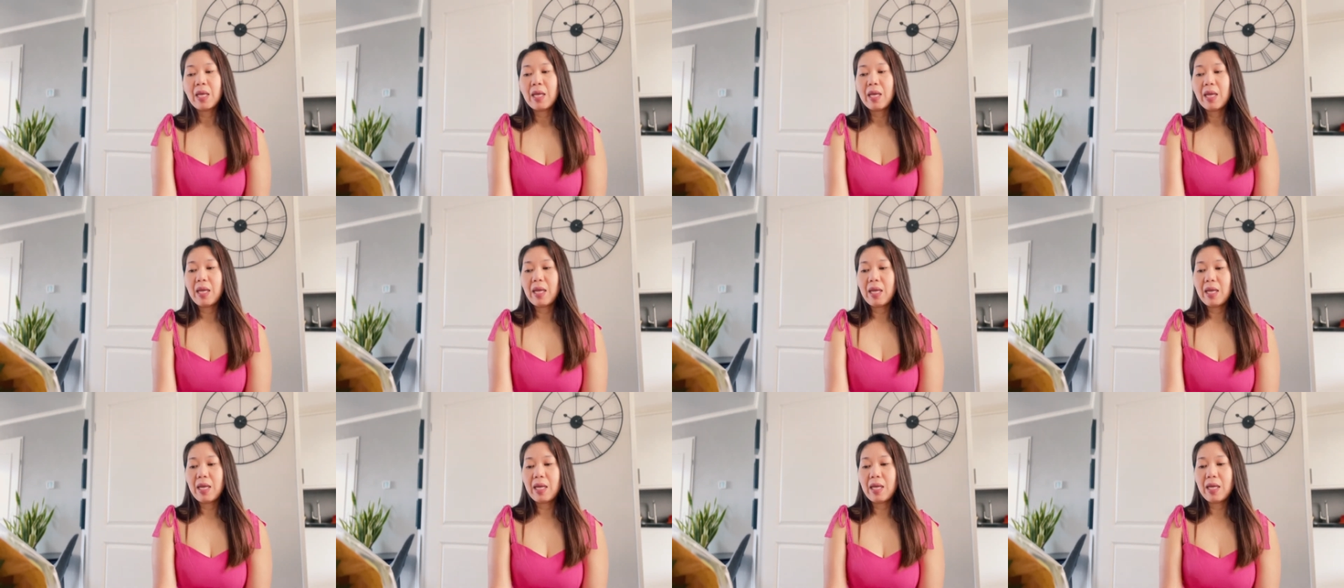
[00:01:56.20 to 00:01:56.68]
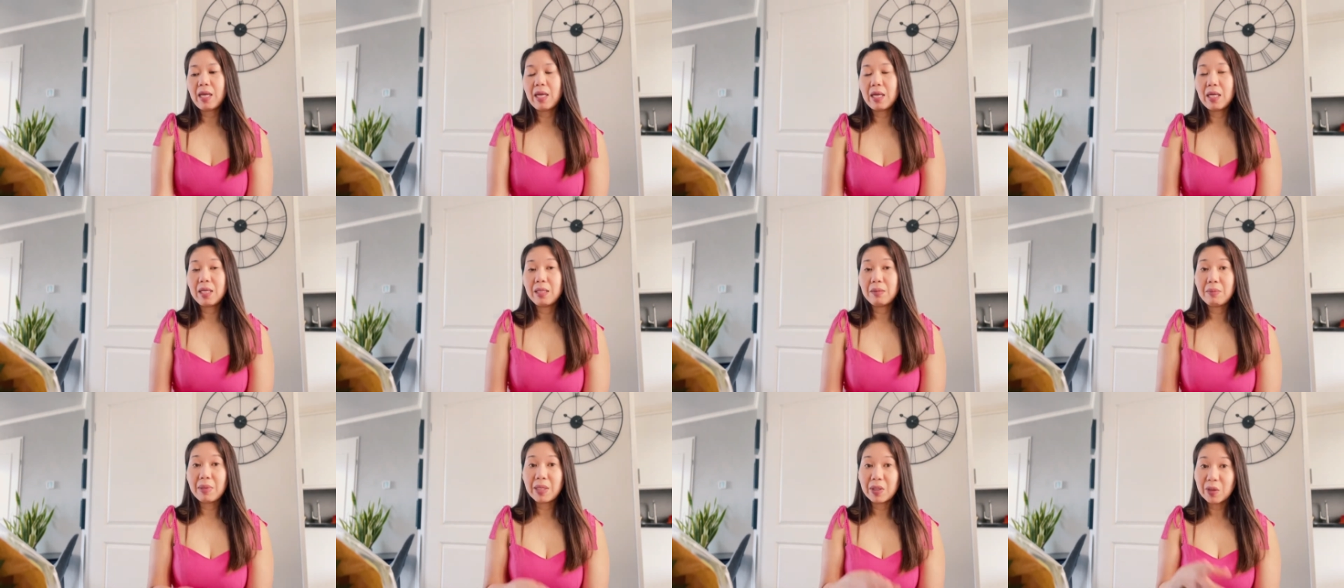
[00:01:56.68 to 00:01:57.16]

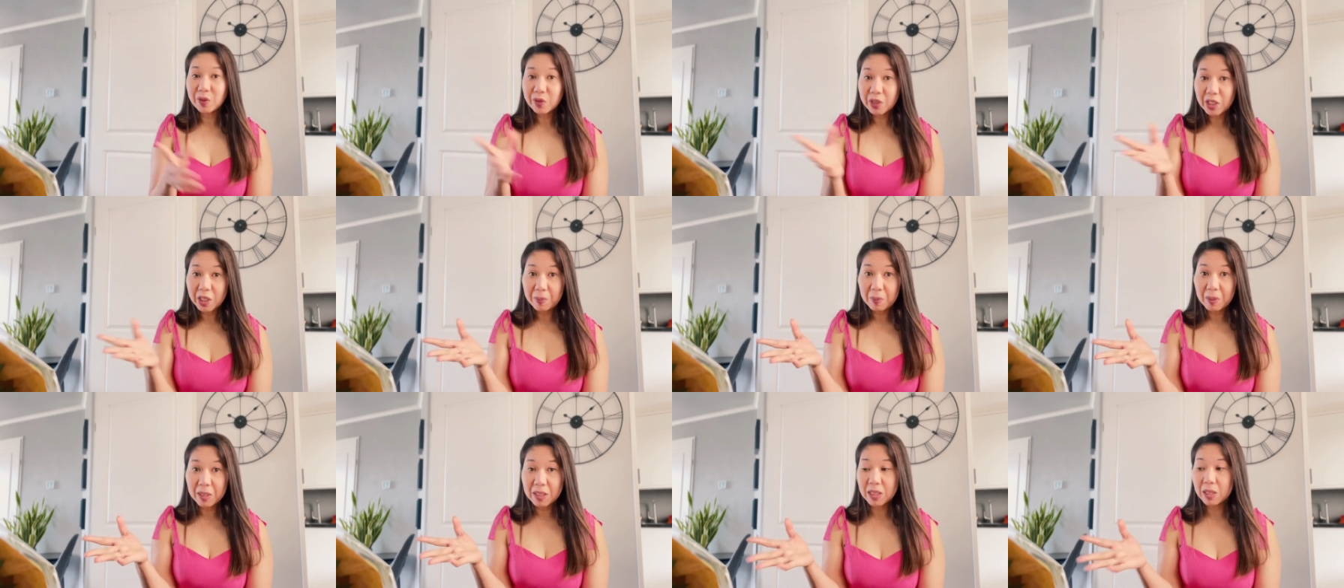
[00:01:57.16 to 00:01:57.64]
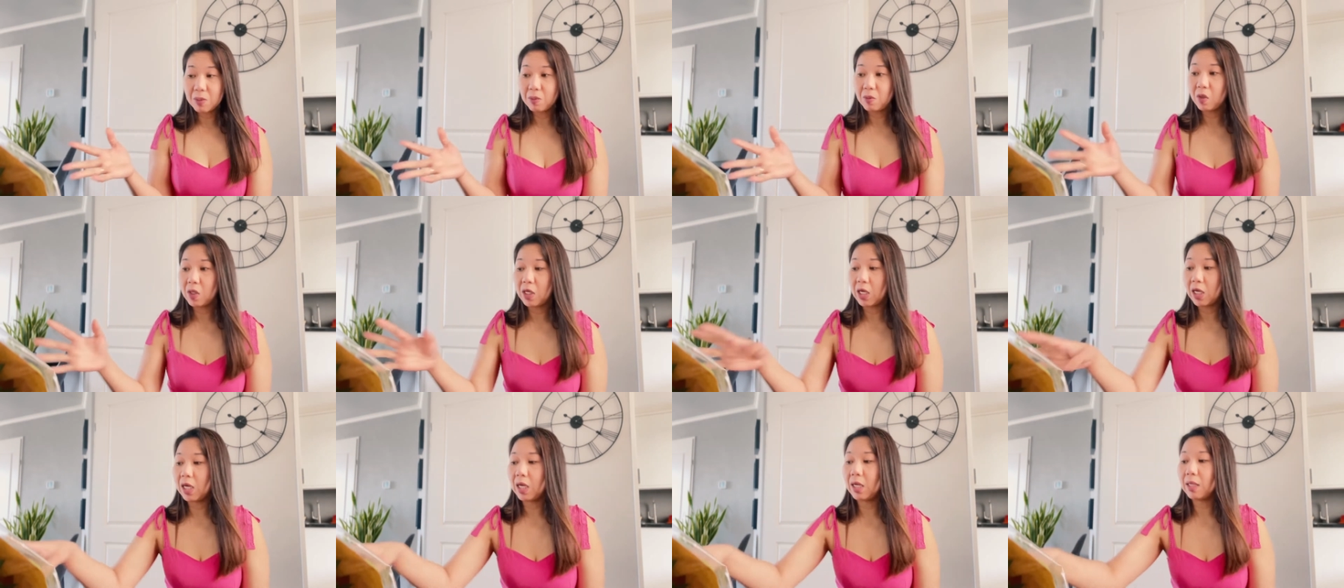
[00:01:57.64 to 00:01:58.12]
And bago tayo
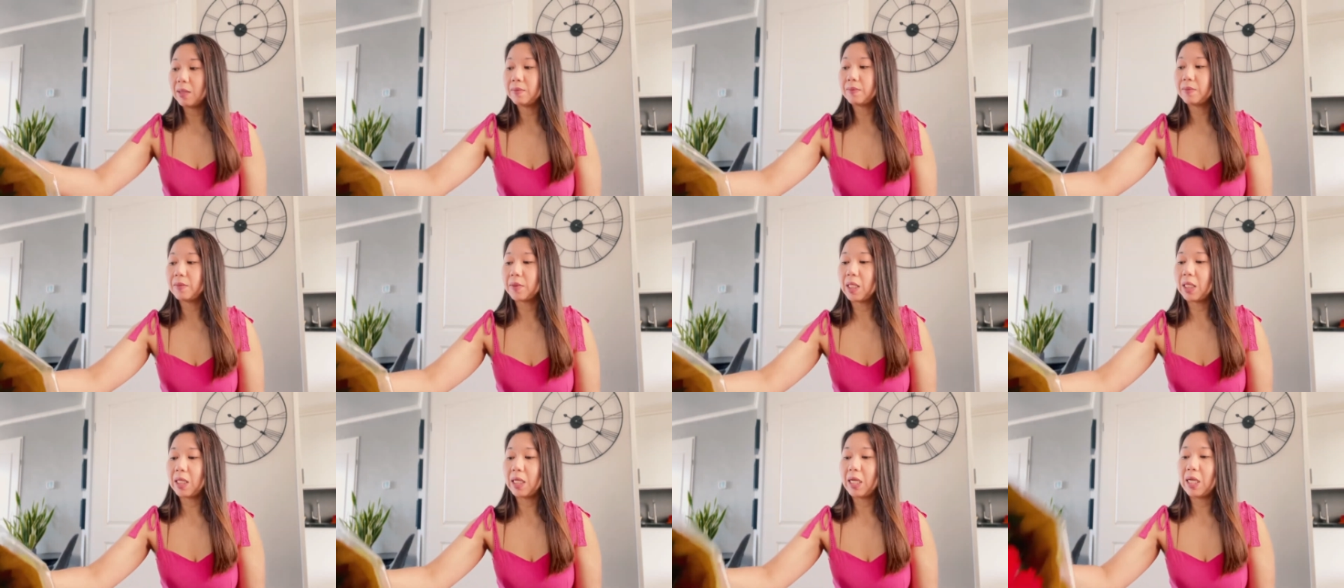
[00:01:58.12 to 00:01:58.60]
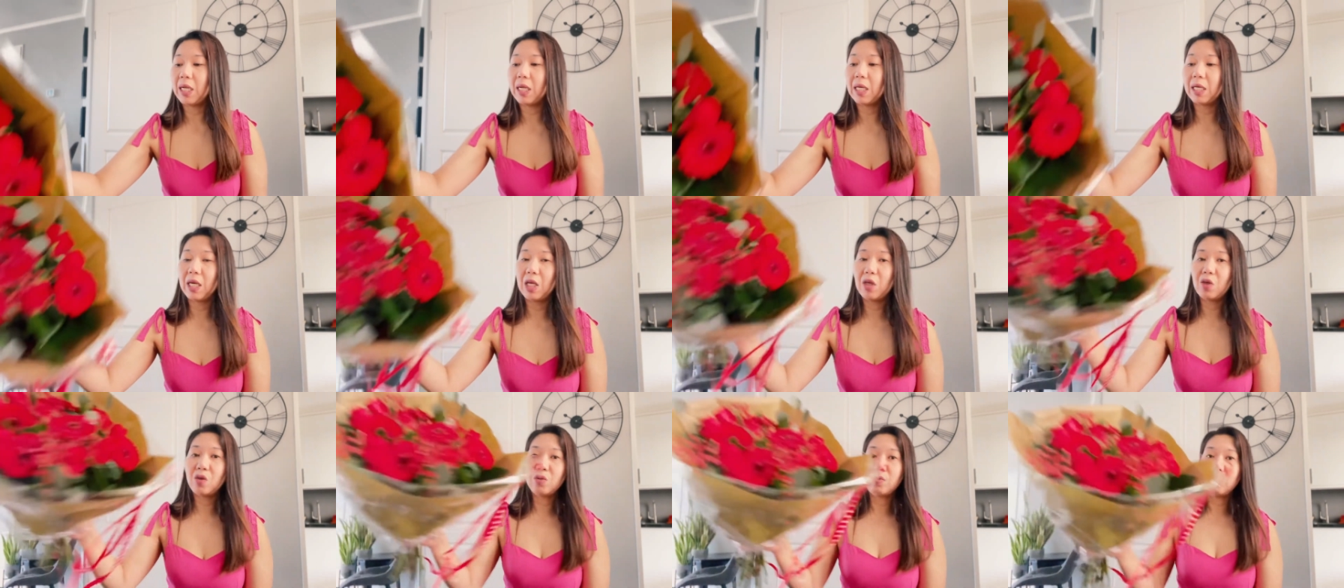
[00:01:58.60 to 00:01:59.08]
magsimula,
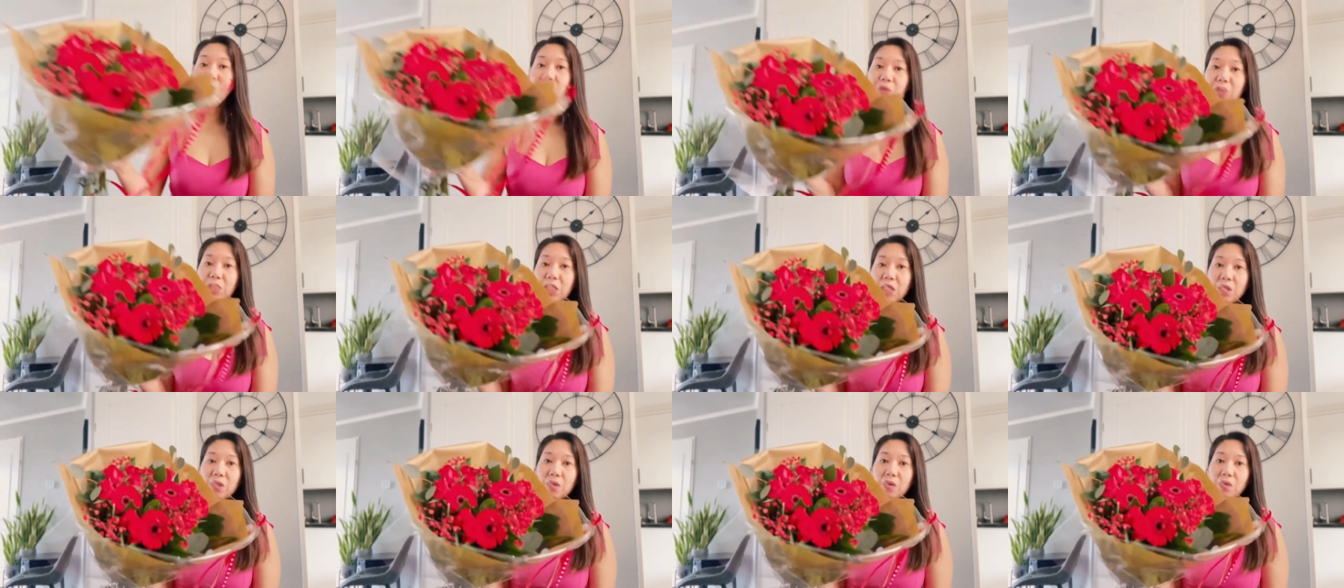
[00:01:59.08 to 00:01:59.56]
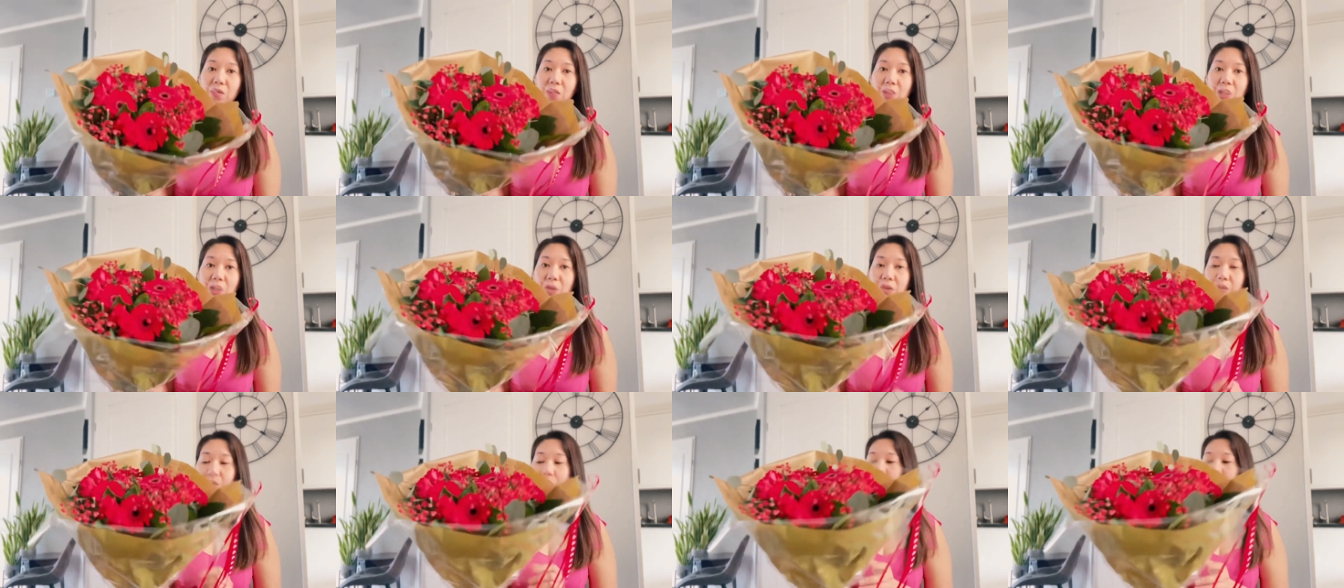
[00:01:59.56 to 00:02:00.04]
ilalagay ko muna itong ano,